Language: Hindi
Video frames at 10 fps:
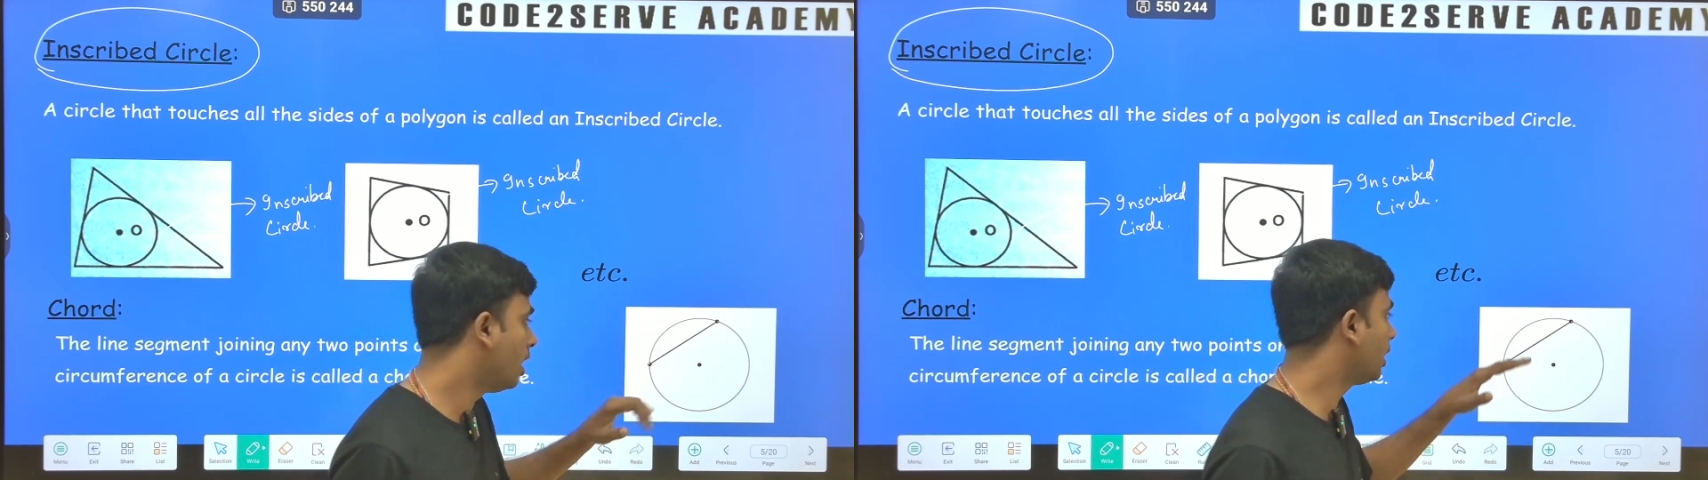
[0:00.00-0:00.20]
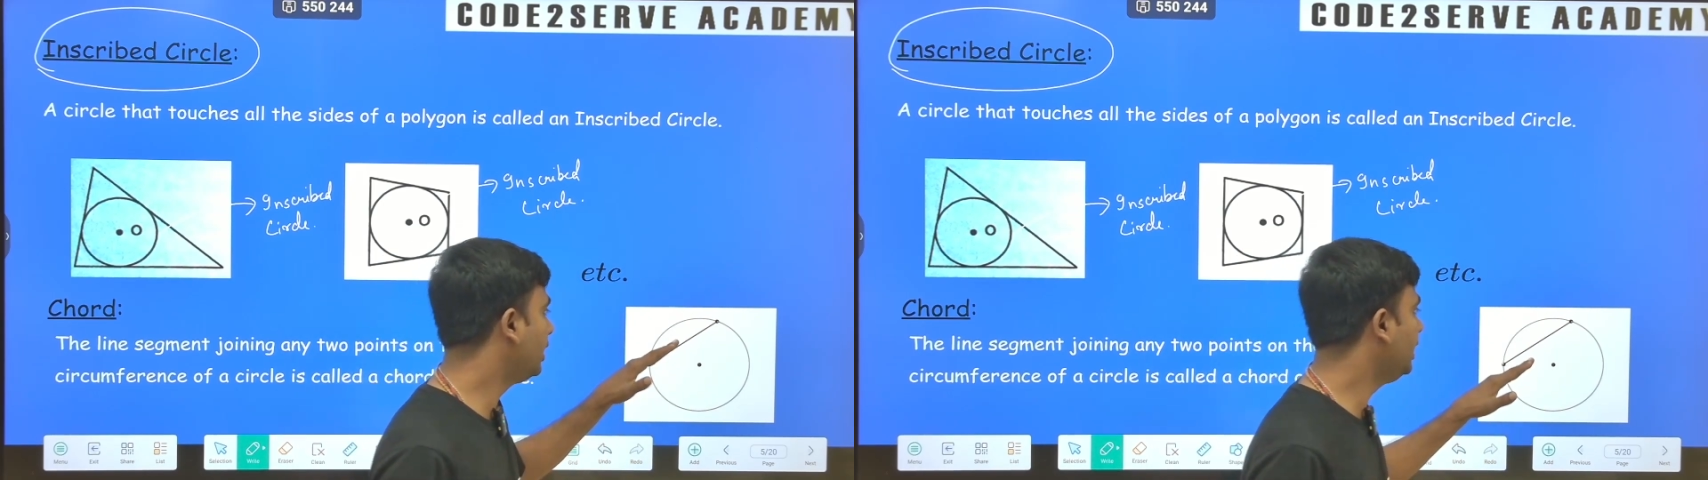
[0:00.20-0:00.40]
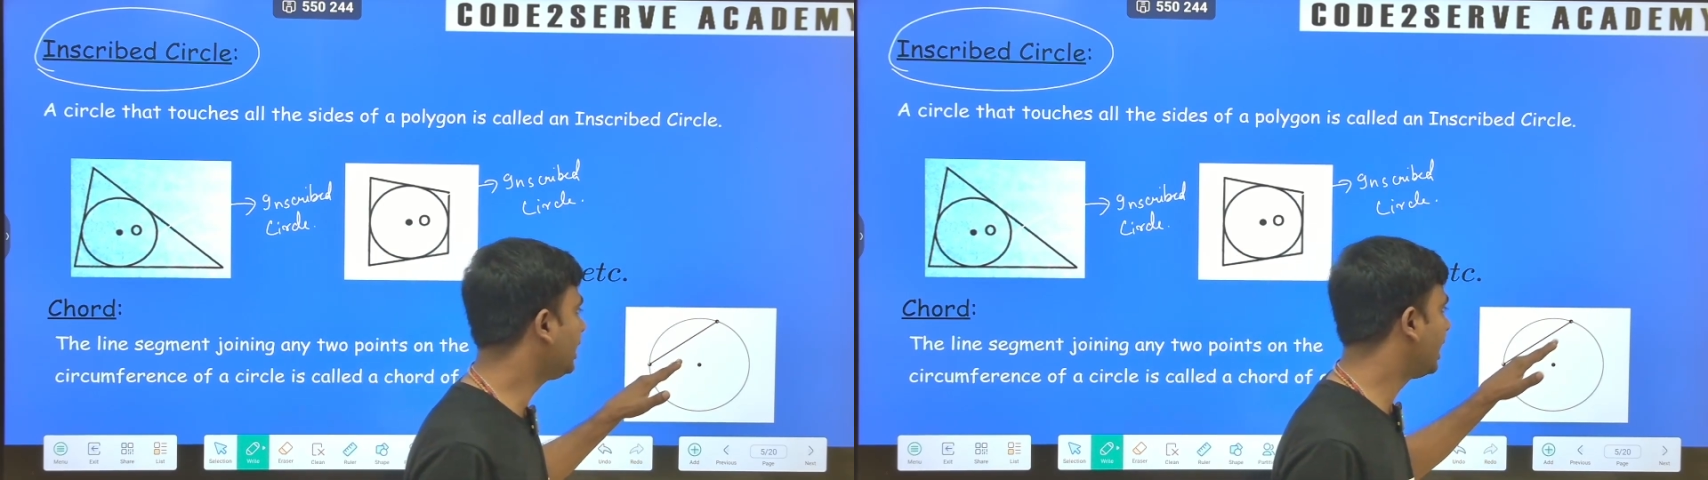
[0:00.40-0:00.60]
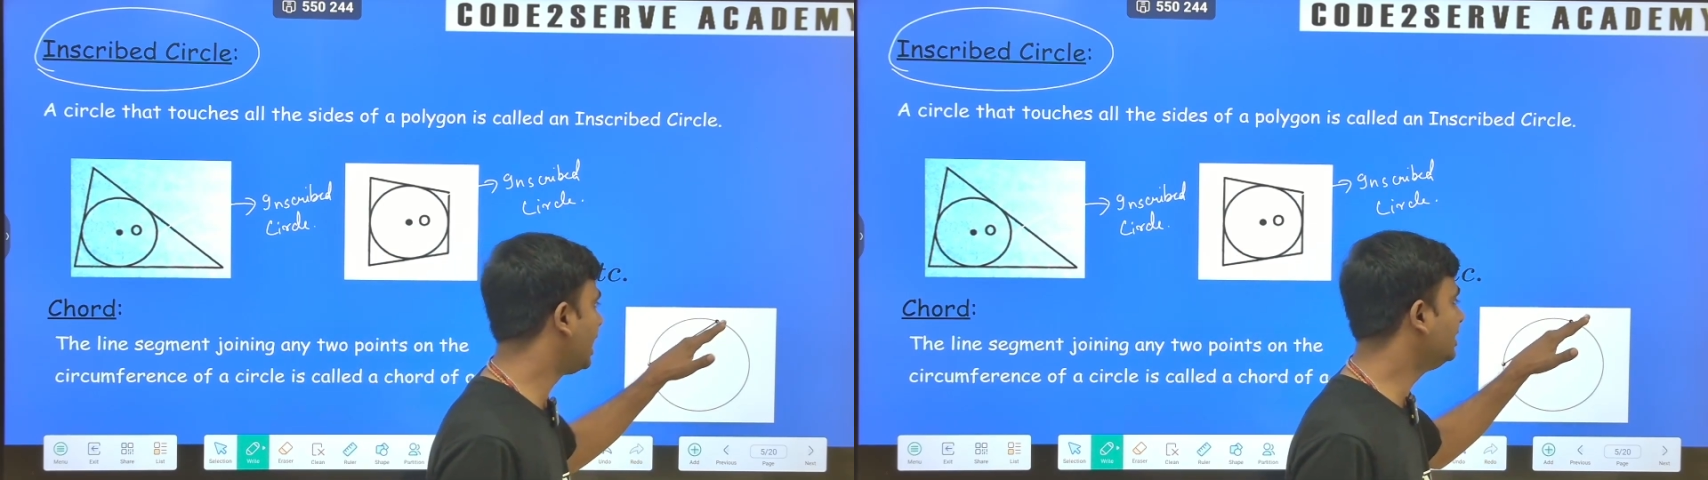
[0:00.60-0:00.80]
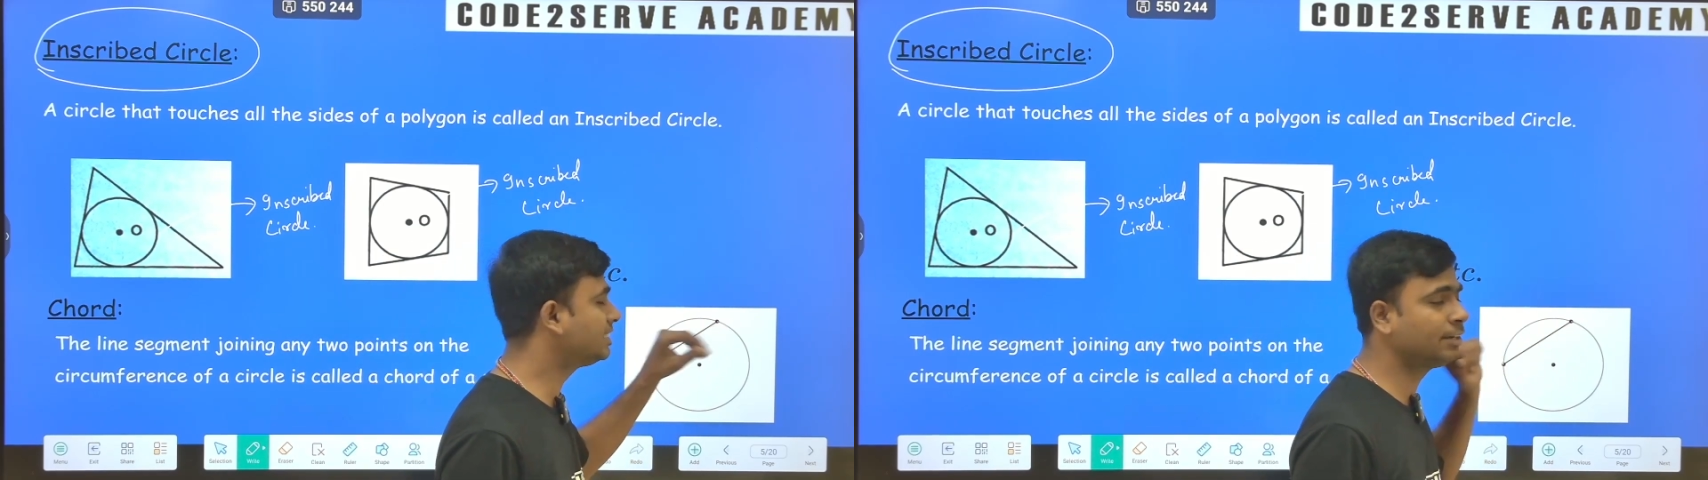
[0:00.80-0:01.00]
अगर एक
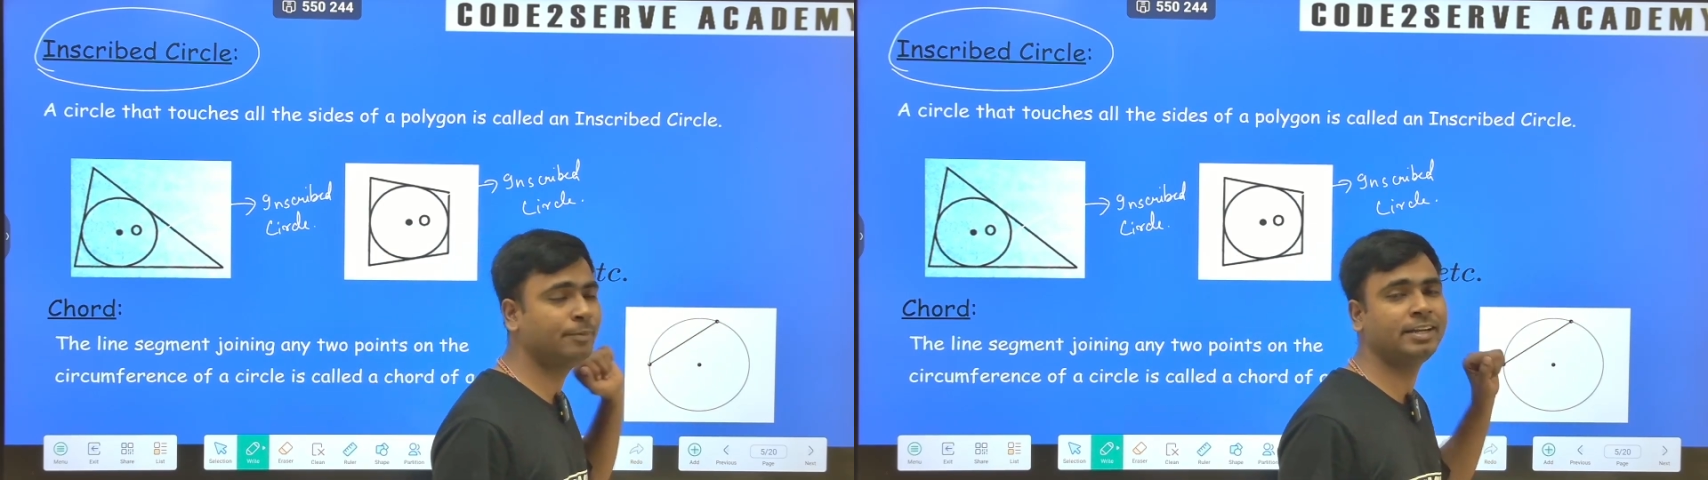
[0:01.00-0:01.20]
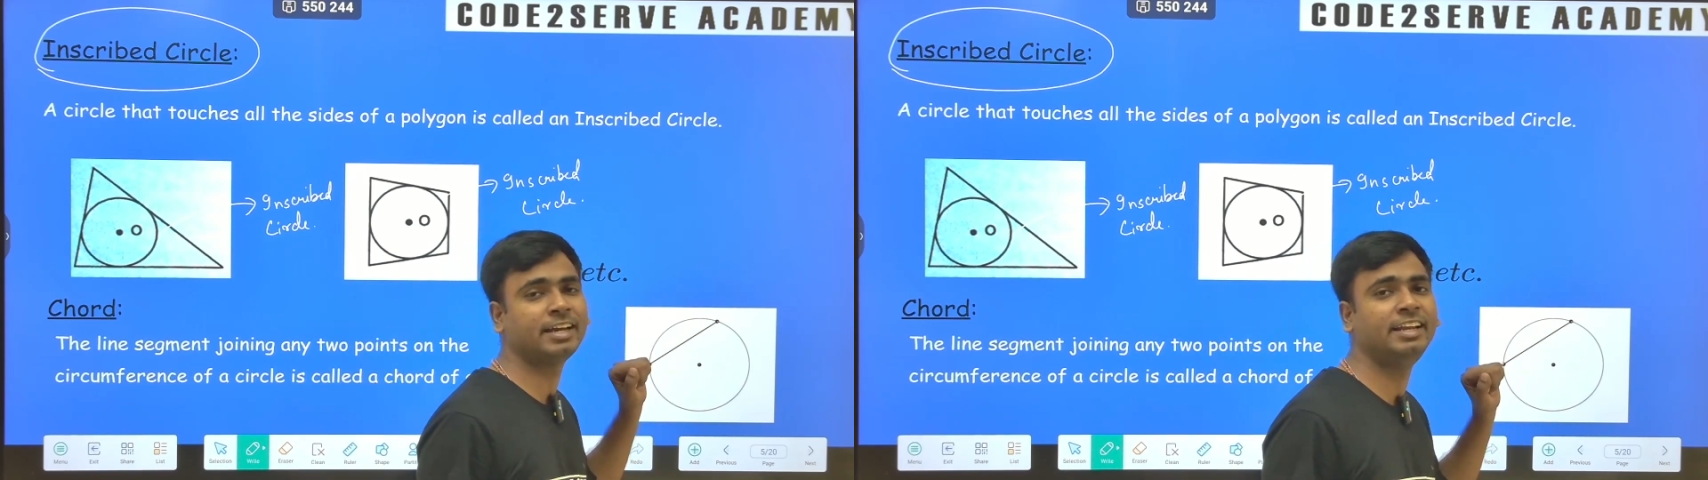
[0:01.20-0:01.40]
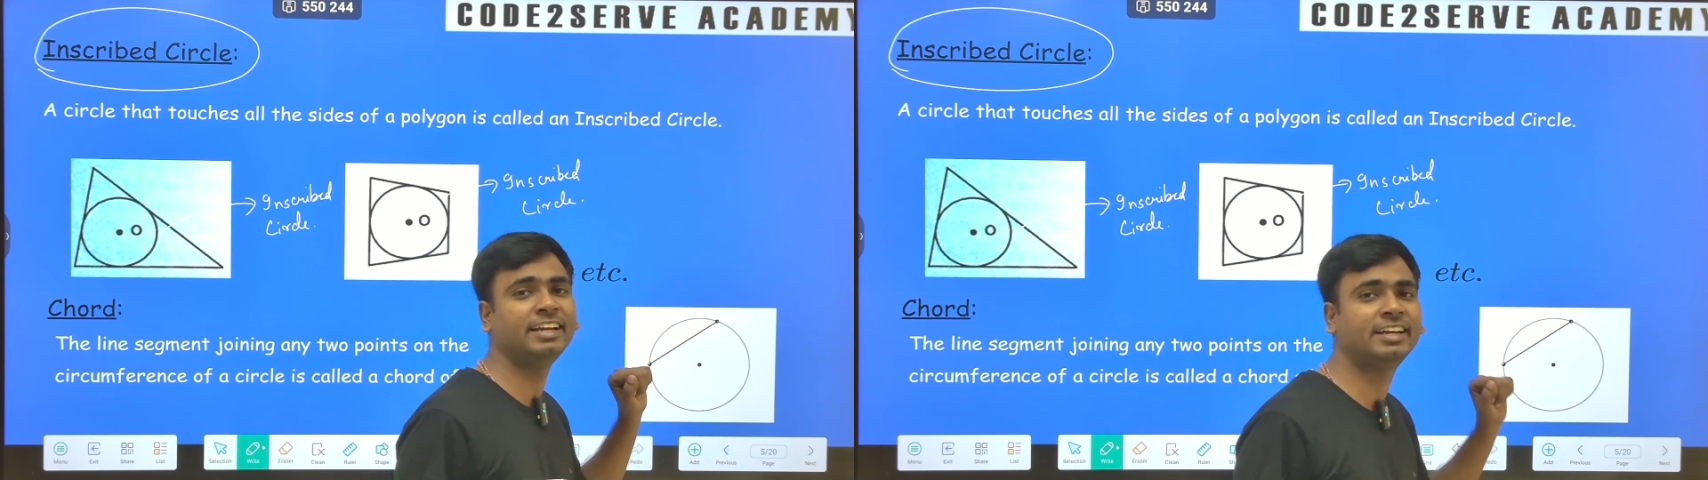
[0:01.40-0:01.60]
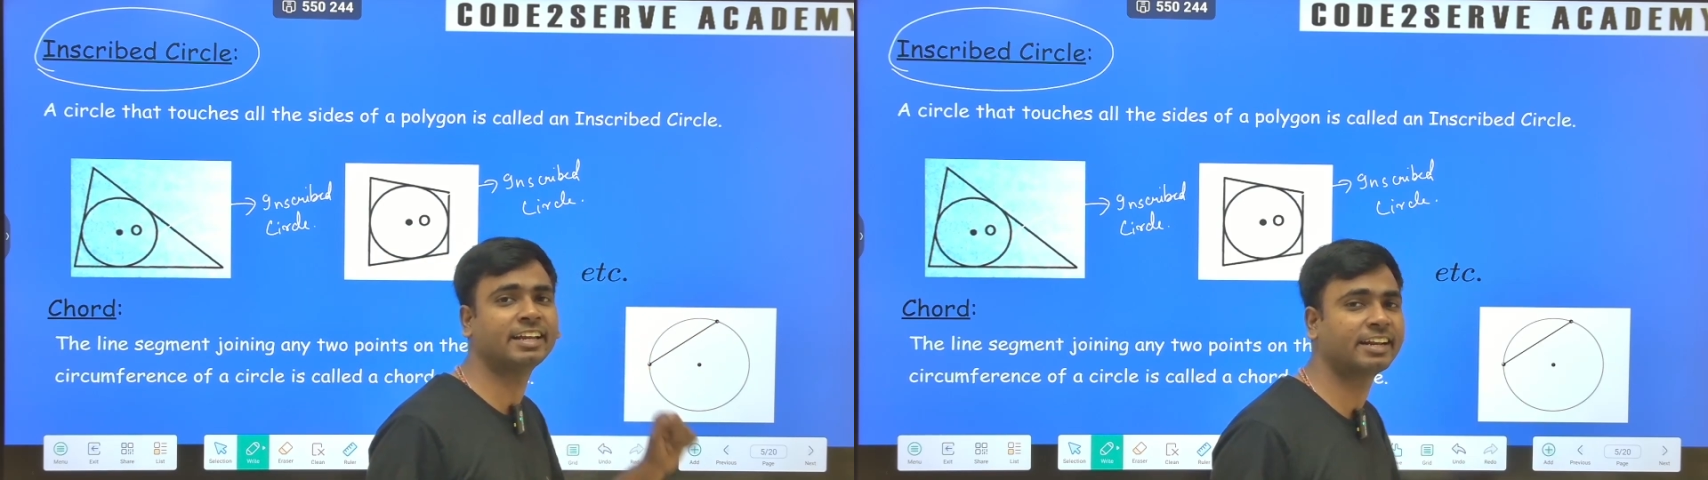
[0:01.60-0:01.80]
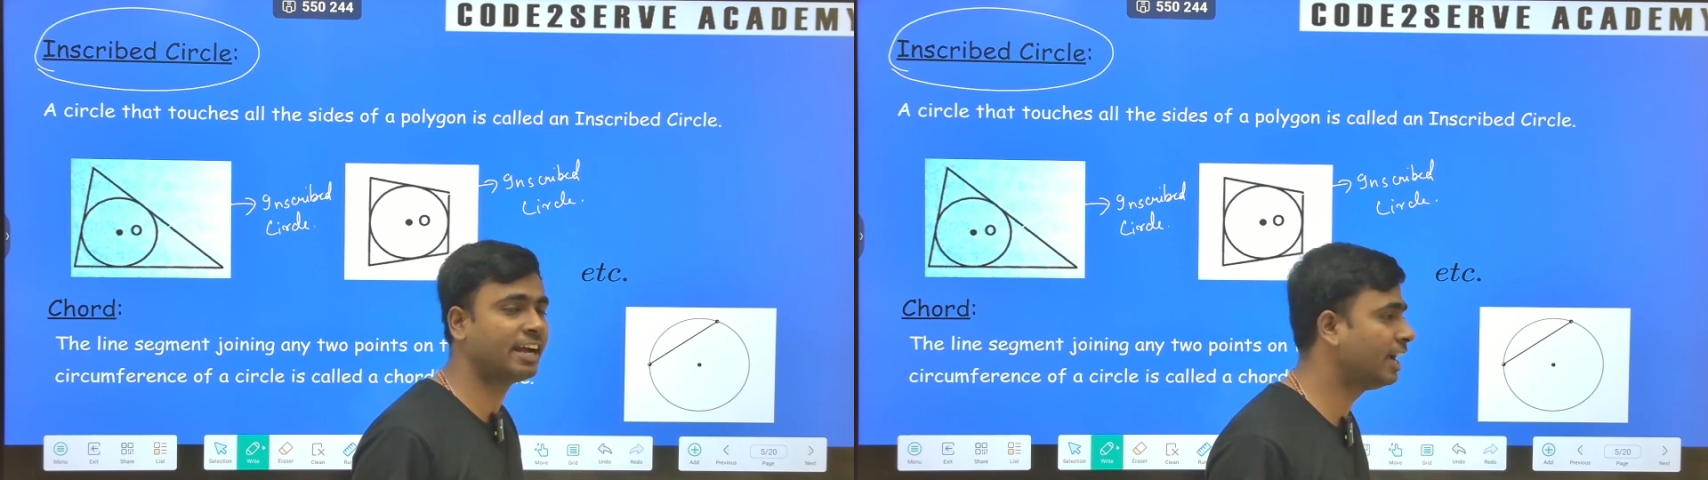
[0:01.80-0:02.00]
लाइन सेगमेंट कनेक्ट
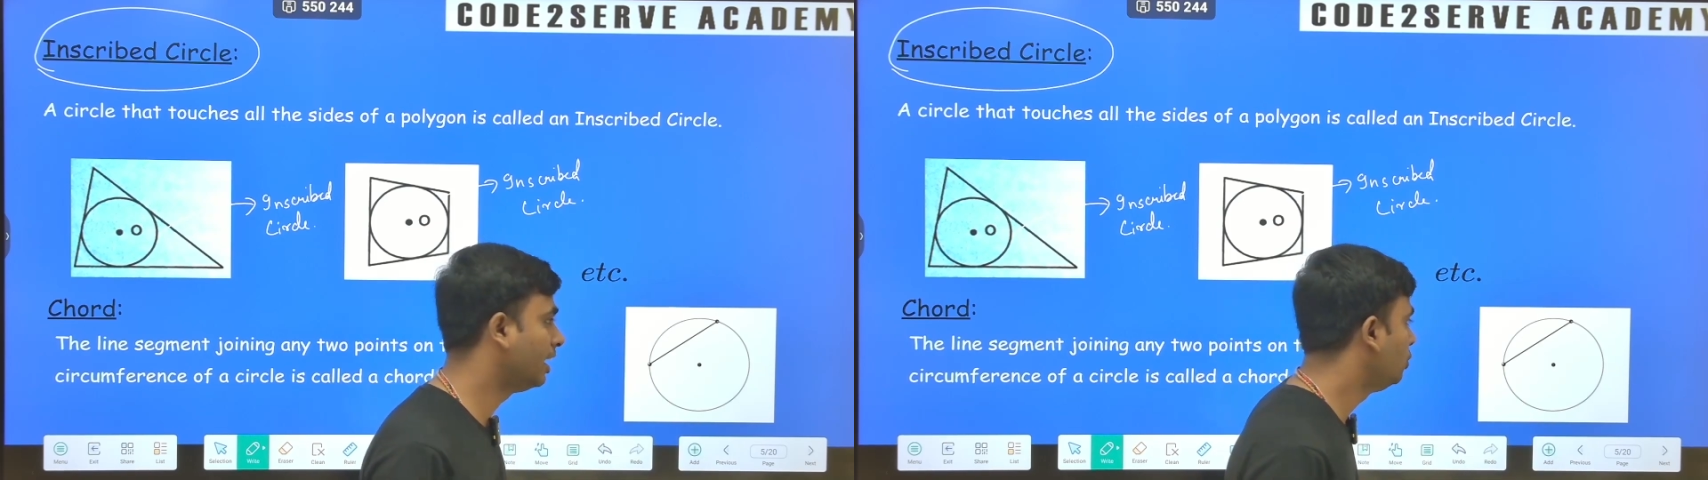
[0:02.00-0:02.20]
कर रहा है